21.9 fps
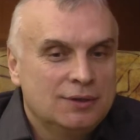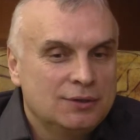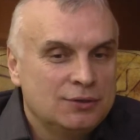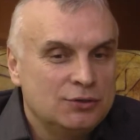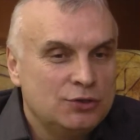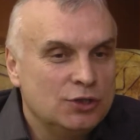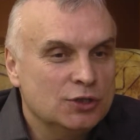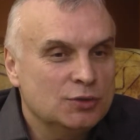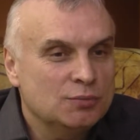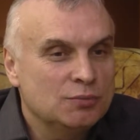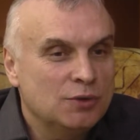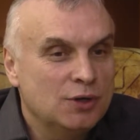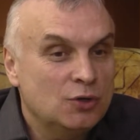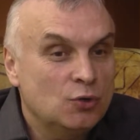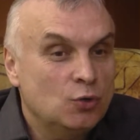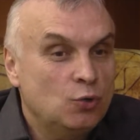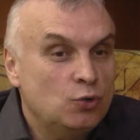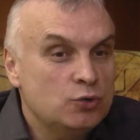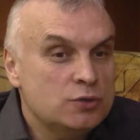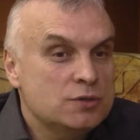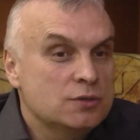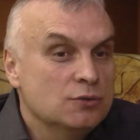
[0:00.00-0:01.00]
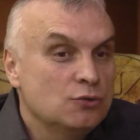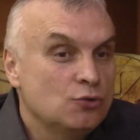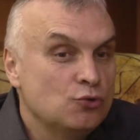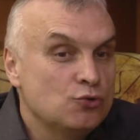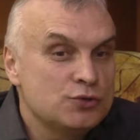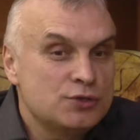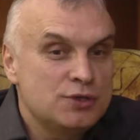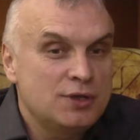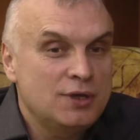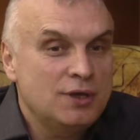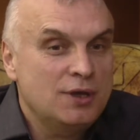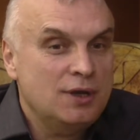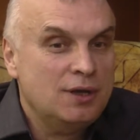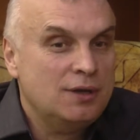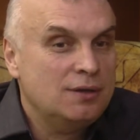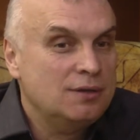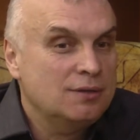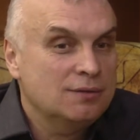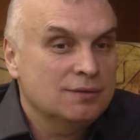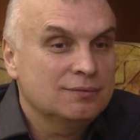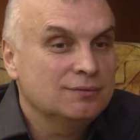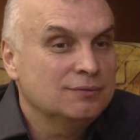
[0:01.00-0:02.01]
Дед Мороз,
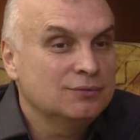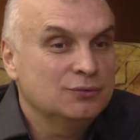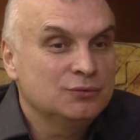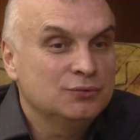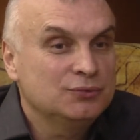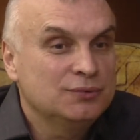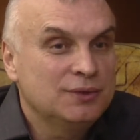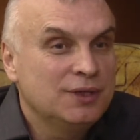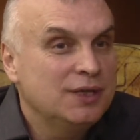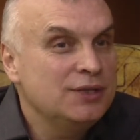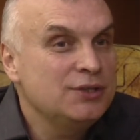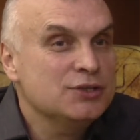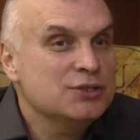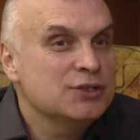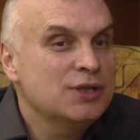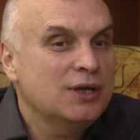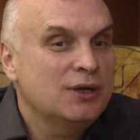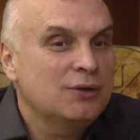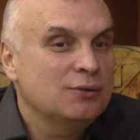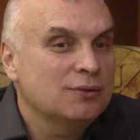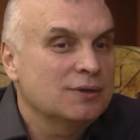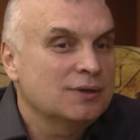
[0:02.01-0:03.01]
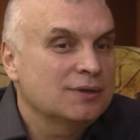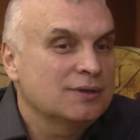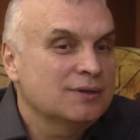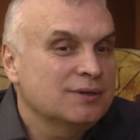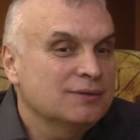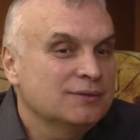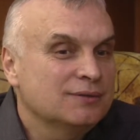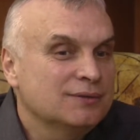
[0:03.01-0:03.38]
друзья, ну, я не знаю, как.